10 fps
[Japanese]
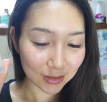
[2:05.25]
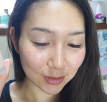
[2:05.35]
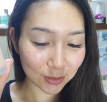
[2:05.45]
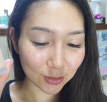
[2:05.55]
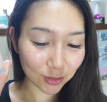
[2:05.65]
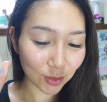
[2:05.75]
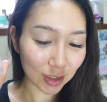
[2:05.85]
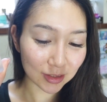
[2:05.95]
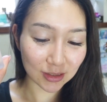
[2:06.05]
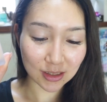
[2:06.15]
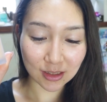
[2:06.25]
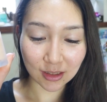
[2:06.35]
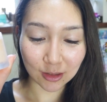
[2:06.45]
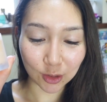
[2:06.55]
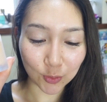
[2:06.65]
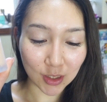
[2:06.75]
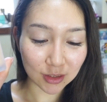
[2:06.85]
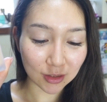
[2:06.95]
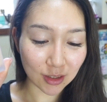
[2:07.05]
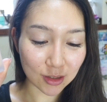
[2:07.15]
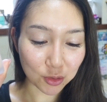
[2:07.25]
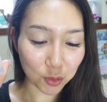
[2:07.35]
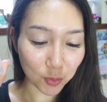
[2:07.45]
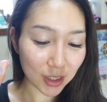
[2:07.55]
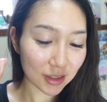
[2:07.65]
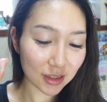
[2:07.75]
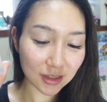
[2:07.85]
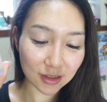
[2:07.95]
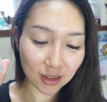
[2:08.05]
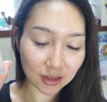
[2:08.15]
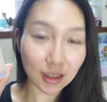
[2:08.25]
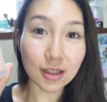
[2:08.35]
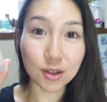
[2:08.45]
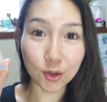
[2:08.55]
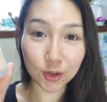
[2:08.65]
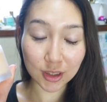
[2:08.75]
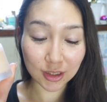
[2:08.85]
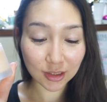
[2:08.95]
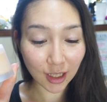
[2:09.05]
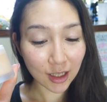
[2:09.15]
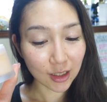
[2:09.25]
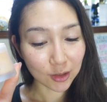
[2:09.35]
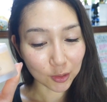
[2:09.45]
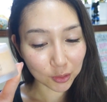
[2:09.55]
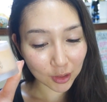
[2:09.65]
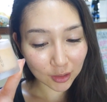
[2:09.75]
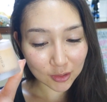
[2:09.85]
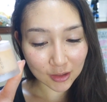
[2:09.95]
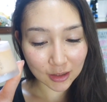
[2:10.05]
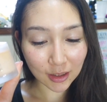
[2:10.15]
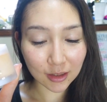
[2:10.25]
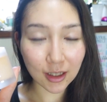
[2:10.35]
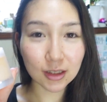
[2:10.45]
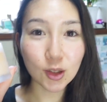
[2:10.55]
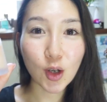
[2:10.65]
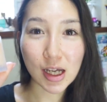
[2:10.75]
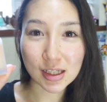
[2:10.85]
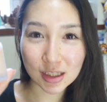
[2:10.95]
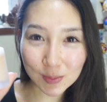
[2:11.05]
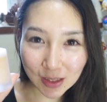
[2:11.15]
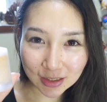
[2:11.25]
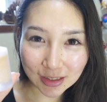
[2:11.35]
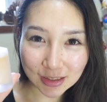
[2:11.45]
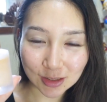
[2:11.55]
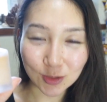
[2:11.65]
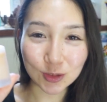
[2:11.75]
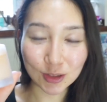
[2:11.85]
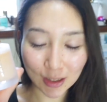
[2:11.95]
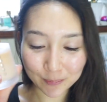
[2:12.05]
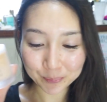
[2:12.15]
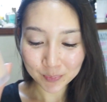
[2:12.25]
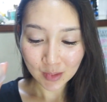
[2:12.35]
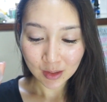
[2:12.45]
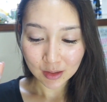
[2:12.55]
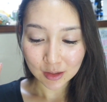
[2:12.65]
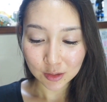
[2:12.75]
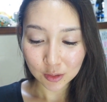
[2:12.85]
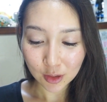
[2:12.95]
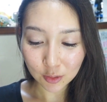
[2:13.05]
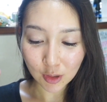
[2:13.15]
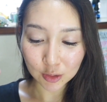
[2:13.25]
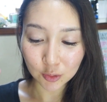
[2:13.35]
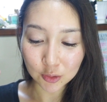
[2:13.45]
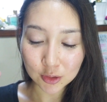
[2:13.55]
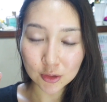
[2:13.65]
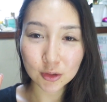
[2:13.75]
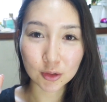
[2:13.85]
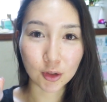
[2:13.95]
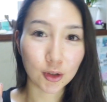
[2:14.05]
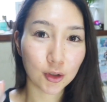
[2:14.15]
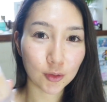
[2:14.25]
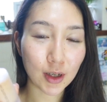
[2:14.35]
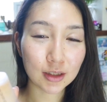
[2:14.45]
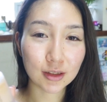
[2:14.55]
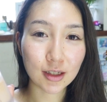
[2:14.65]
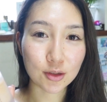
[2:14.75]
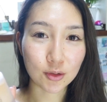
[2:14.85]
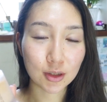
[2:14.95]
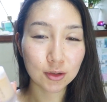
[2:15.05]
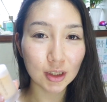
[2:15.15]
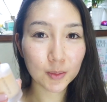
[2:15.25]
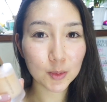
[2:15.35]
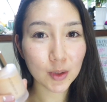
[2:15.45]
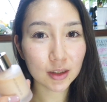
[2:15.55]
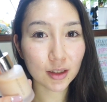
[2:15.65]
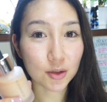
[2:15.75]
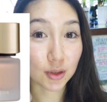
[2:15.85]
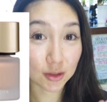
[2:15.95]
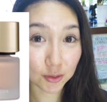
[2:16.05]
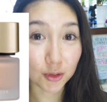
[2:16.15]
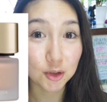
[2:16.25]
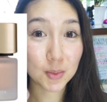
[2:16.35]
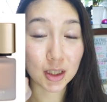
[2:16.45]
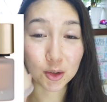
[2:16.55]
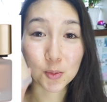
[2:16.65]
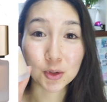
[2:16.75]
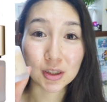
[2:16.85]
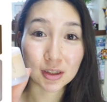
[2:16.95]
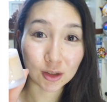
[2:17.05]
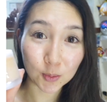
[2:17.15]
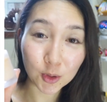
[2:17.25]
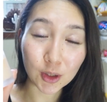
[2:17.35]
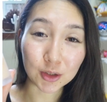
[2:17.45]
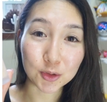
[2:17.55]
スックの新しいリキッドファンデーションは進化した上質な大人の素肌感の始まりですということで、結構あのスックのファンデーションがクリームファンデーションがすごい有名だと思うんですけども、あの、